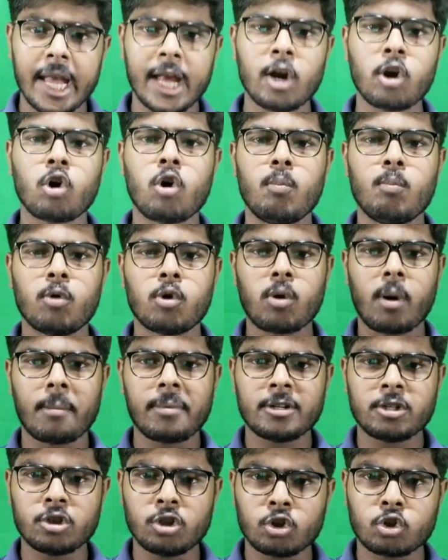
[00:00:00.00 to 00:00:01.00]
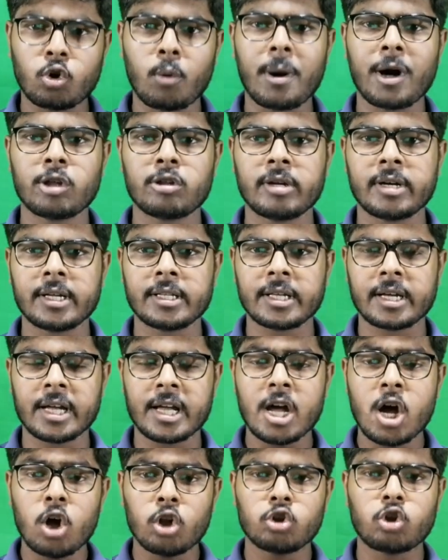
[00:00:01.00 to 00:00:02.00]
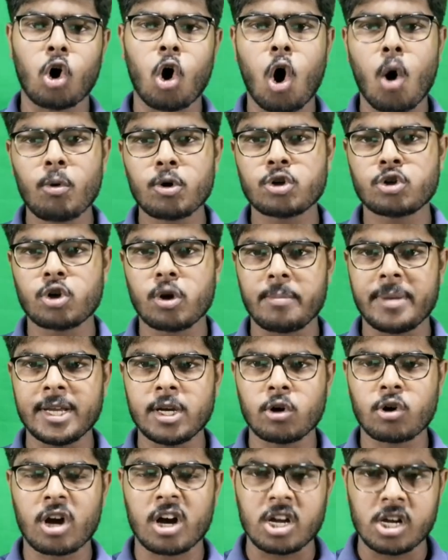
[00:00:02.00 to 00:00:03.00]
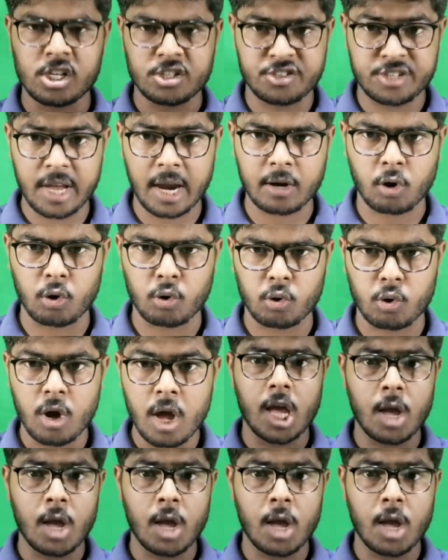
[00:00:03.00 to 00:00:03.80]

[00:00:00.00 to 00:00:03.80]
এরকম মনোভাবনা যদি তোমার থেকে থাকে তো অবশ্যই ভিডিওটা শেয়ার করো